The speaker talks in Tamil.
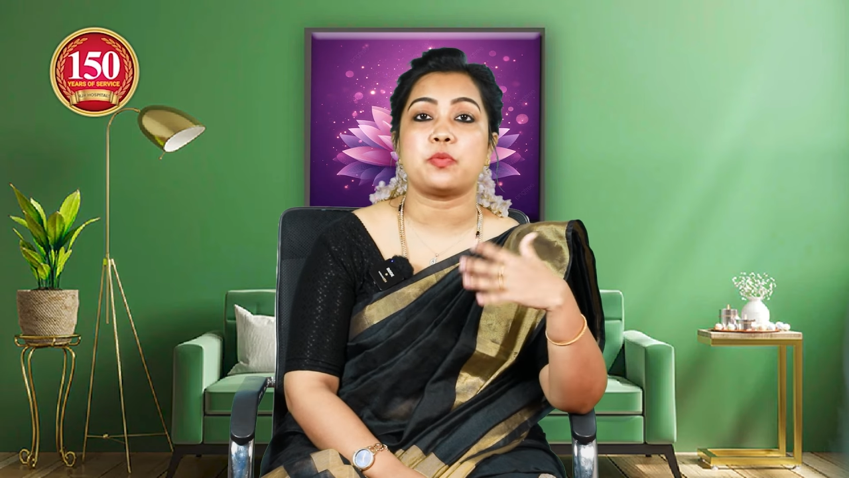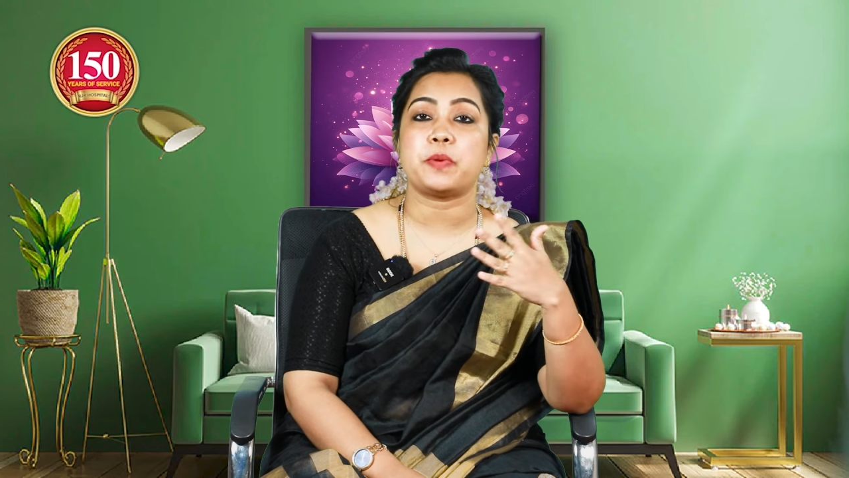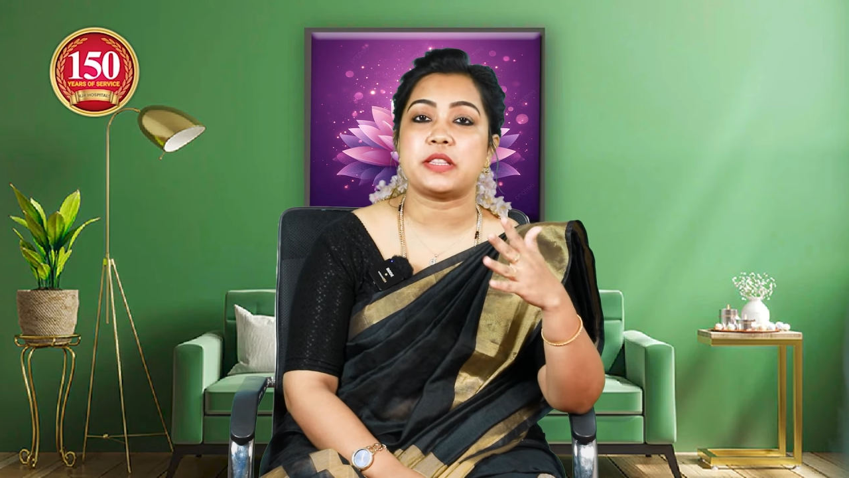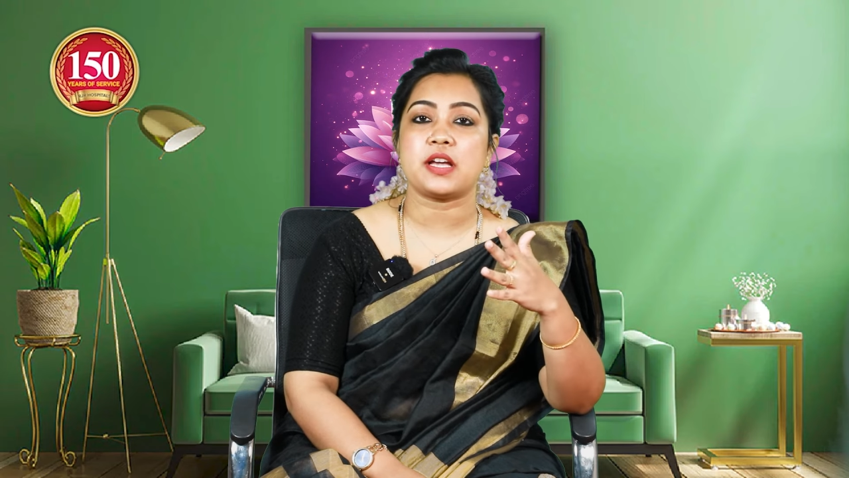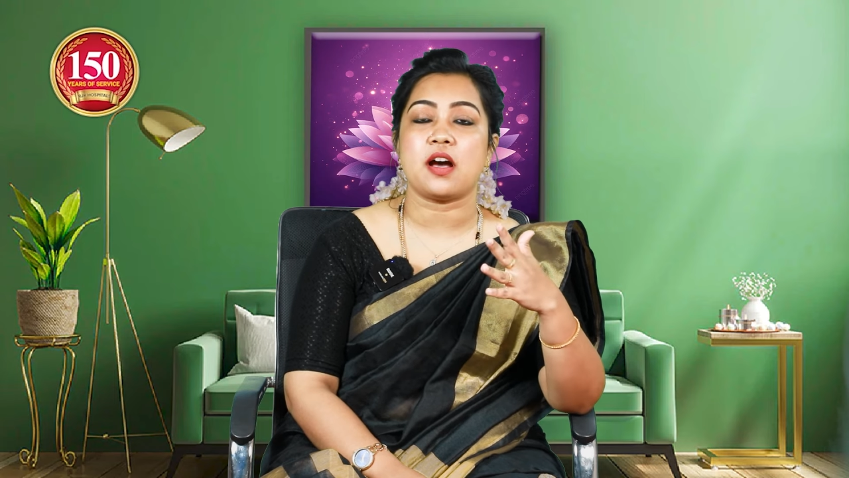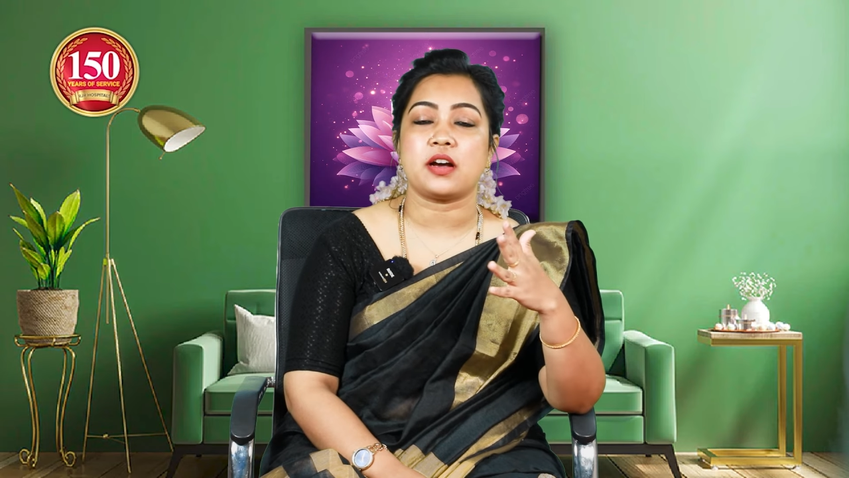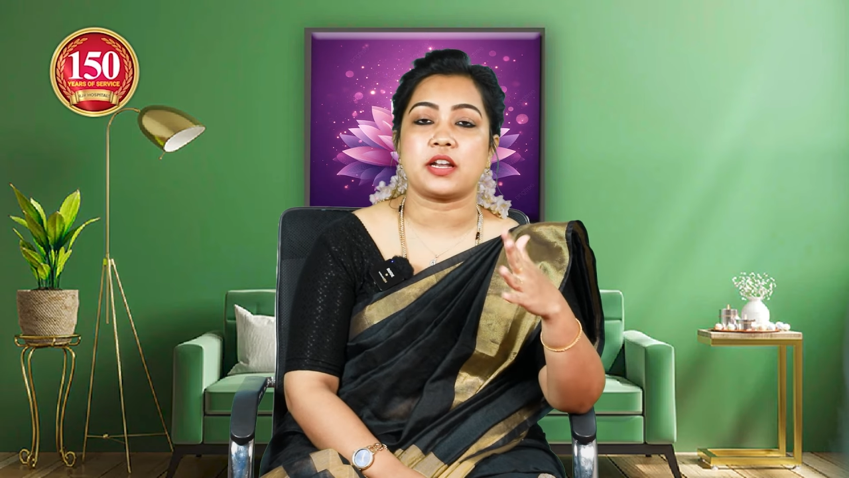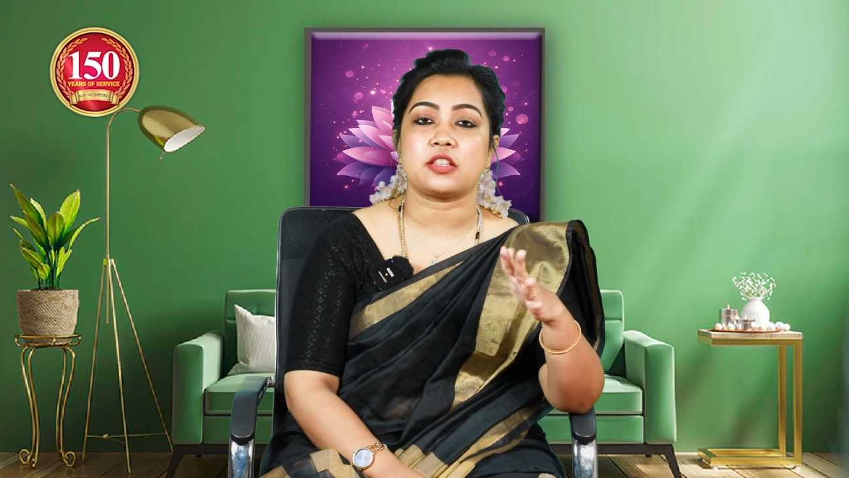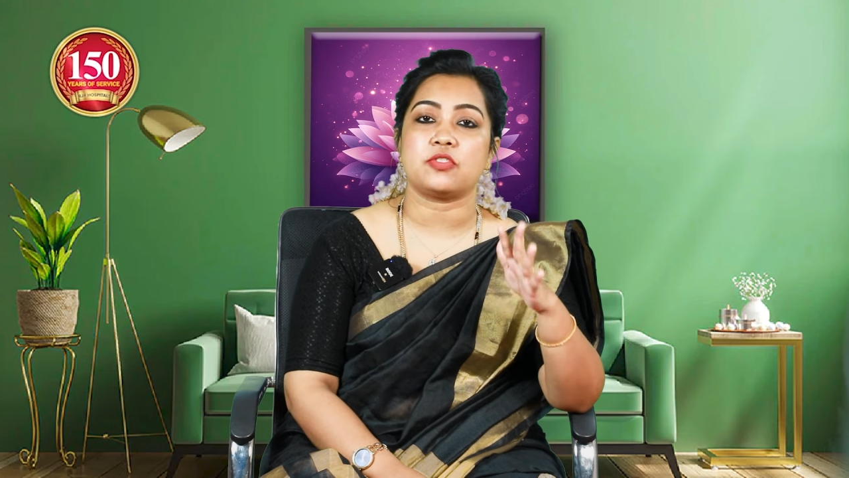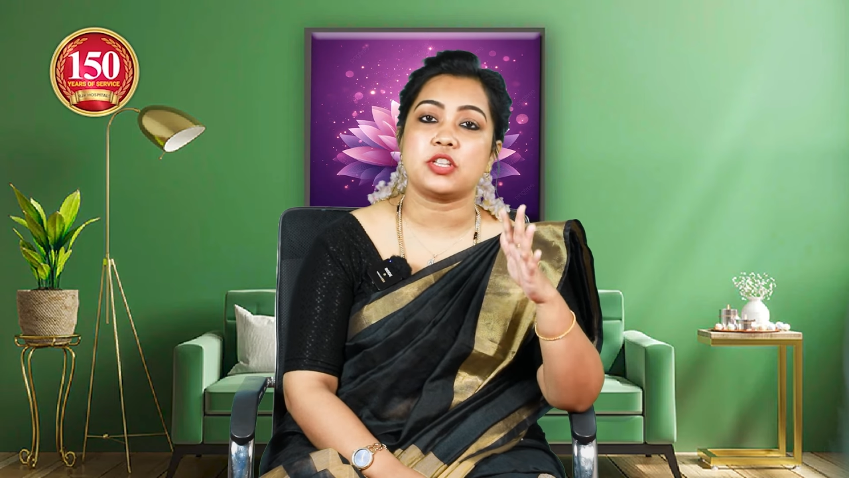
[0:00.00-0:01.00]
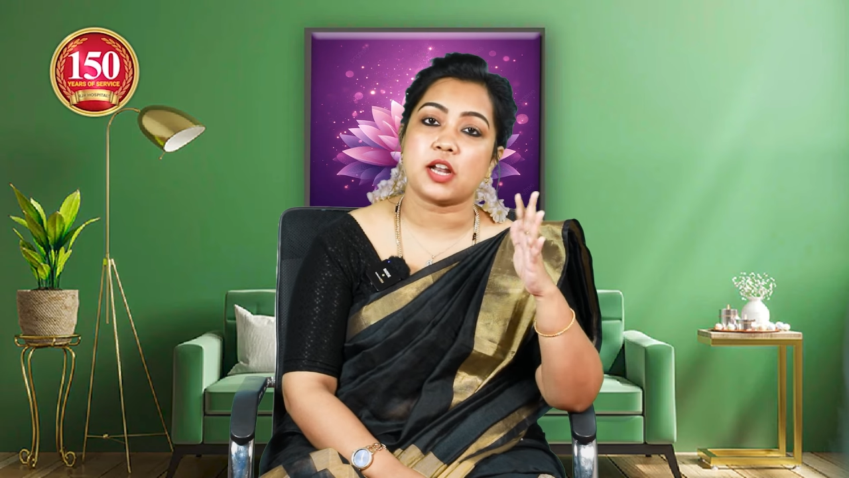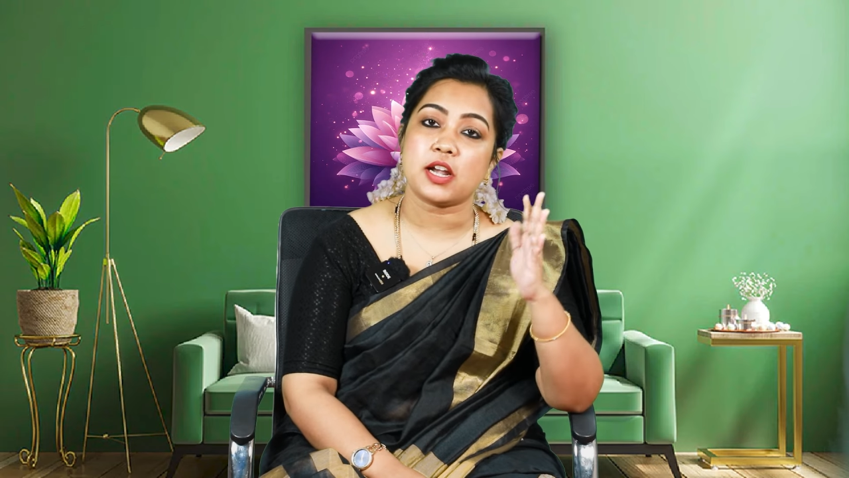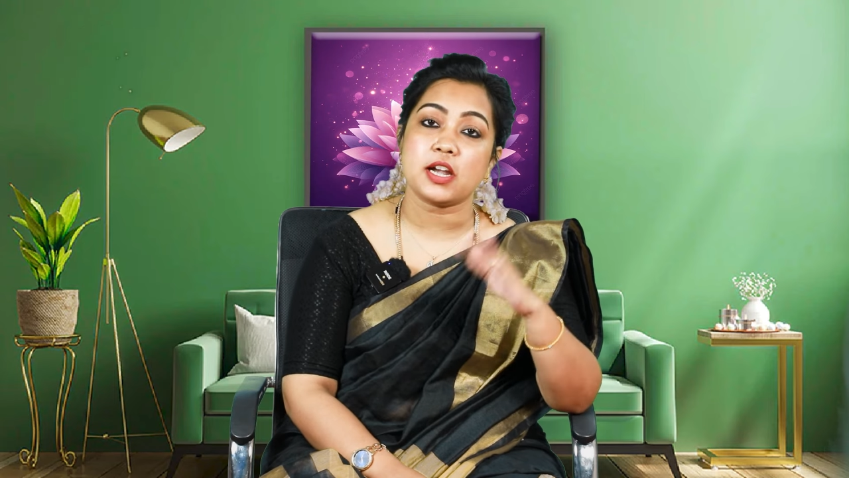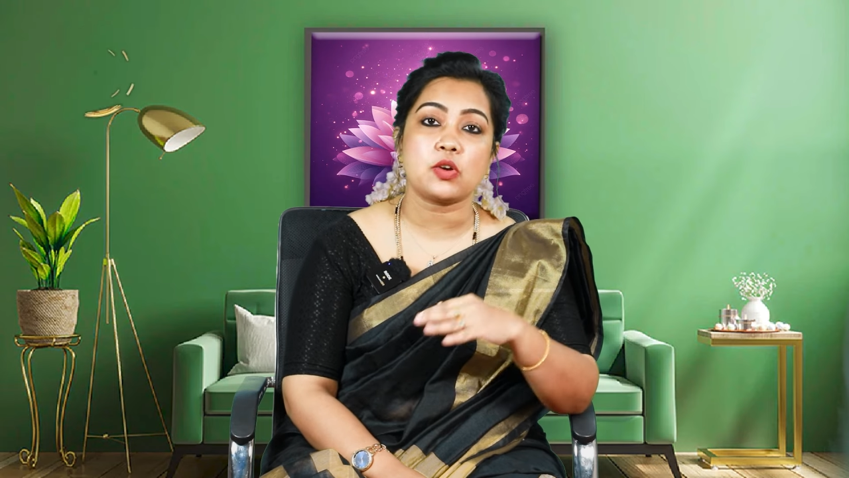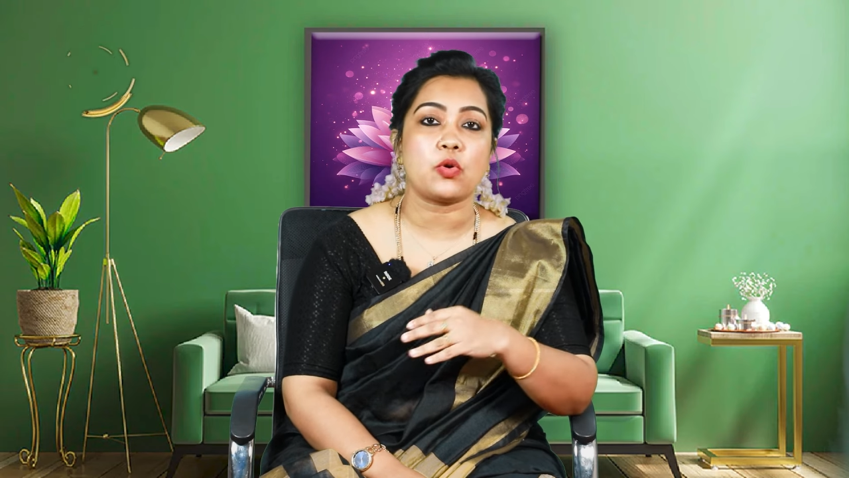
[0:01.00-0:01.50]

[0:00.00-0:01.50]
உற்பத்தி ஆகிறது வந்து நல்லா